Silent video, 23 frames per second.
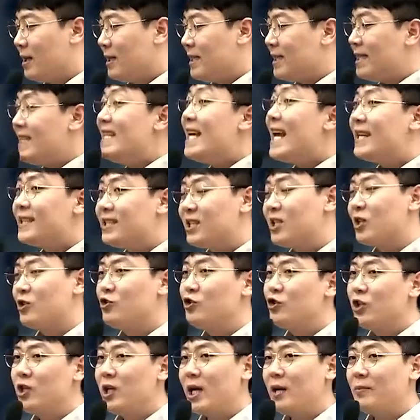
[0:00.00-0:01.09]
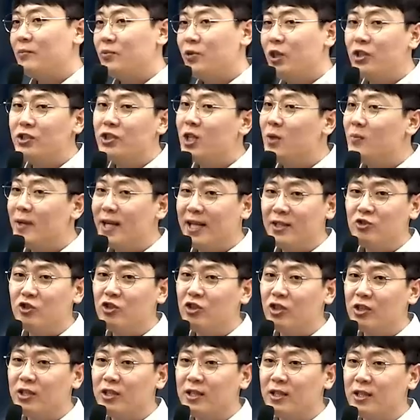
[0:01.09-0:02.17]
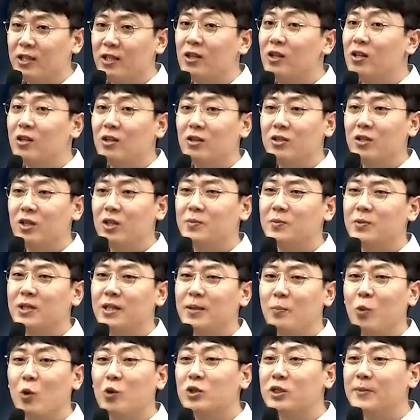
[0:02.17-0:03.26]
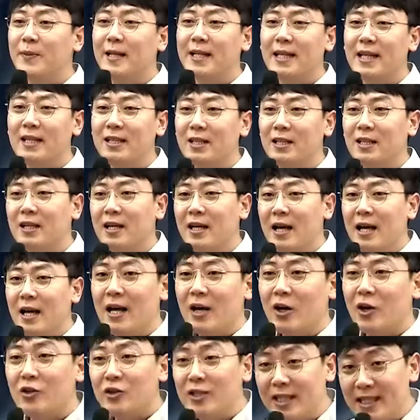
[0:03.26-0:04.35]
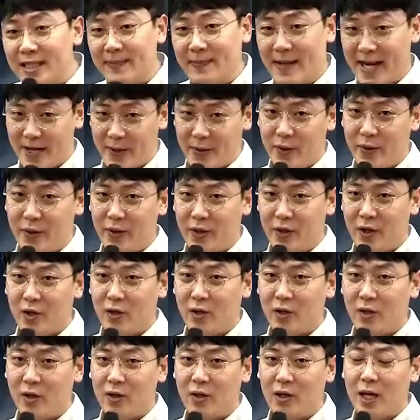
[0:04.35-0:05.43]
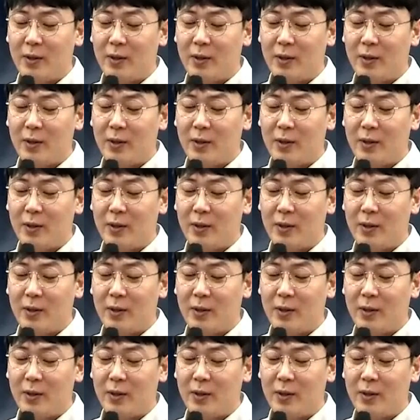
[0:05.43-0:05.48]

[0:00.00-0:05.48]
이해시켜주기 위해 부연 설명해 주는 것들 그런 건 여러분들이 복습할 때는 건드리지 말고 어,